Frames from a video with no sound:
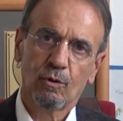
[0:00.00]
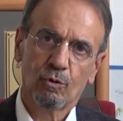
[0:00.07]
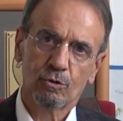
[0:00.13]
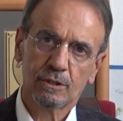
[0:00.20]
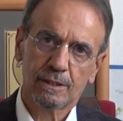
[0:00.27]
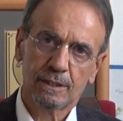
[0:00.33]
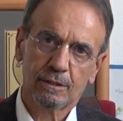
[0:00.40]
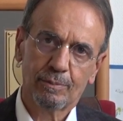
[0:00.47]
o
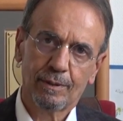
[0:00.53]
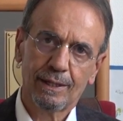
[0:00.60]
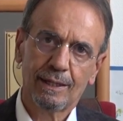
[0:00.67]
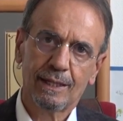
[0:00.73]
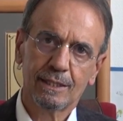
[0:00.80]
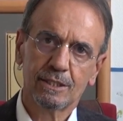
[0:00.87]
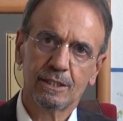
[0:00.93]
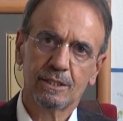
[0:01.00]
sıtma
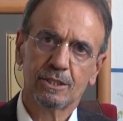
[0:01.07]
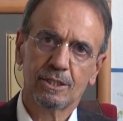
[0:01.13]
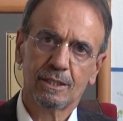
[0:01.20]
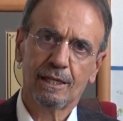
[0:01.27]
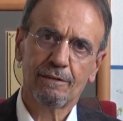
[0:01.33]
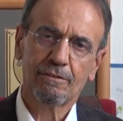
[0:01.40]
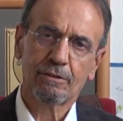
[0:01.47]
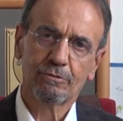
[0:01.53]
ilacı
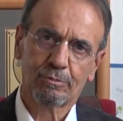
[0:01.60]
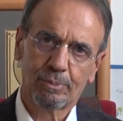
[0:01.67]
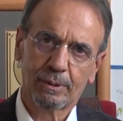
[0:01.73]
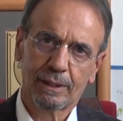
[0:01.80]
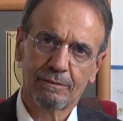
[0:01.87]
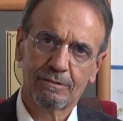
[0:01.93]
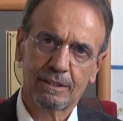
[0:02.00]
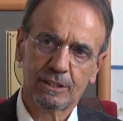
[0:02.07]
içinde,
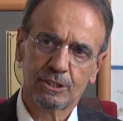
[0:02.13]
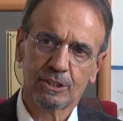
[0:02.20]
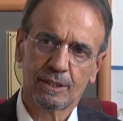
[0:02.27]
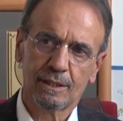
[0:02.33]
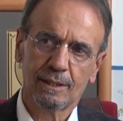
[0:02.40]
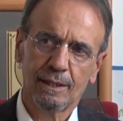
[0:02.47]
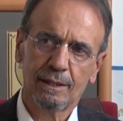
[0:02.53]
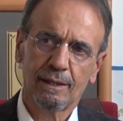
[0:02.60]
favipiravir
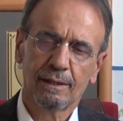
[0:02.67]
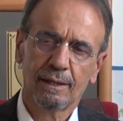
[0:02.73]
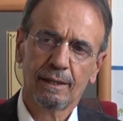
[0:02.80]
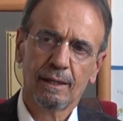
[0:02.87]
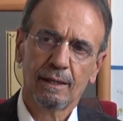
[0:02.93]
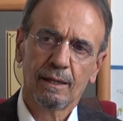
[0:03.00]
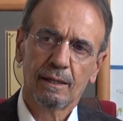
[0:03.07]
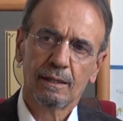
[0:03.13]
içinde
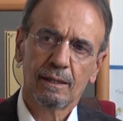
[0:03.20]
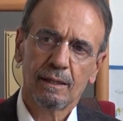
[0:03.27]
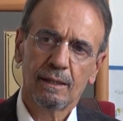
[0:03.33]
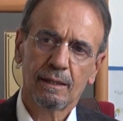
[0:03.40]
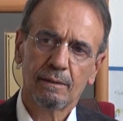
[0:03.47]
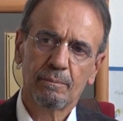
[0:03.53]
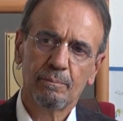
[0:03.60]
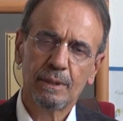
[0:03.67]

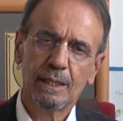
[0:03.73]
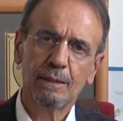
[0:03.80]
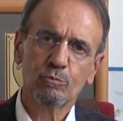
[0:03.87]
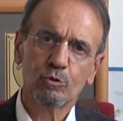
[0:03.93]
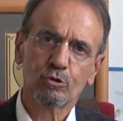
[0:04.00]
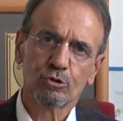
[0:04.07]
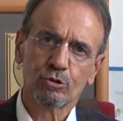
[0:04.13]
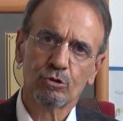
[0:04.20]
e, bilim
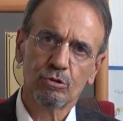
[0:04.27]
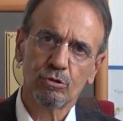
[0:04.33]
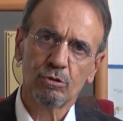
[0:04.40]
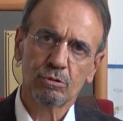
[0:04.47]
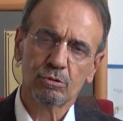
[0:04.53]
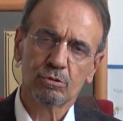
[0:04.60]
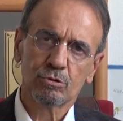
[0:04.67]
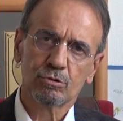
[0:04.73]
kurulu
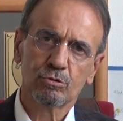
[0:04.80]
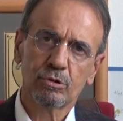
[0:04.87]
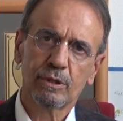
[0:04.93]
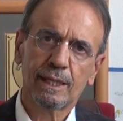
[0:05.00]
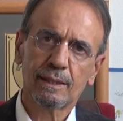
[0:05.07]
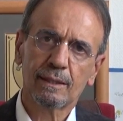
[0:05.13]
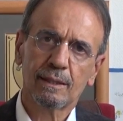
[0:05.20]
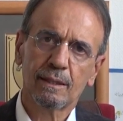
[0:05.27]

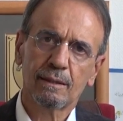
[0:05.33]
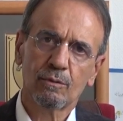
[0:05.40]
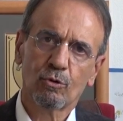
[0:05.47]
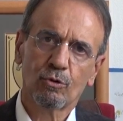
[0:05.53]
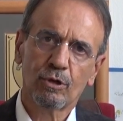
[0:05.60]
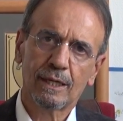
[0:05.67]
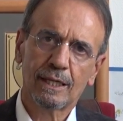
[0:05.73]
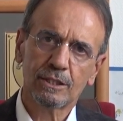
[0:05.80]
sürekli
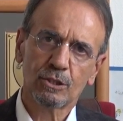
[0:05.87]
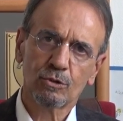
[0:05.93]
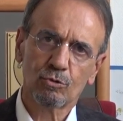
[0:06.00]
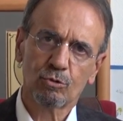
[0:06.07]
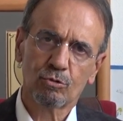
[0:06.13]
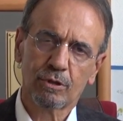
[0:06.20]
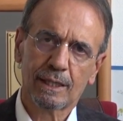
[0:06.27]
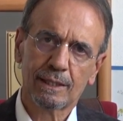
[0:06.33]
o ilacın
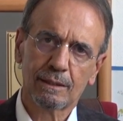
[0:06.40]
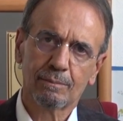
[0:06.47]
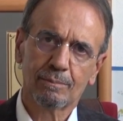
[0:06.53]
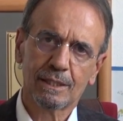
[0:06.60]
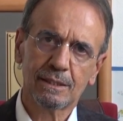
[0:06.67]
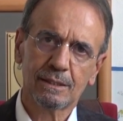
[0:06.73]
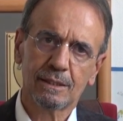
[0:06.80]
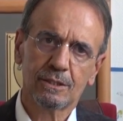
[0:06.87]

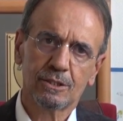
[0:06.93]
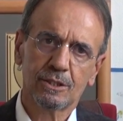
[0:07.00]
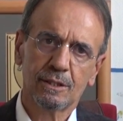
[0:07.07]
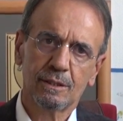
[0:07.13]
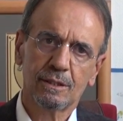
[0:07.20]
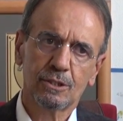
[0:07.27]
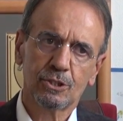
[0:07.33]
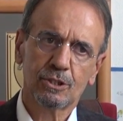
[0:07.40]
kullanılması
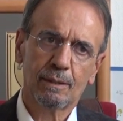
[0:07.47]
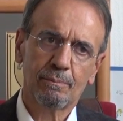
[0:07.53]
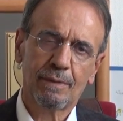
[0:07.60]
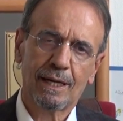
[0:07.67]
için işte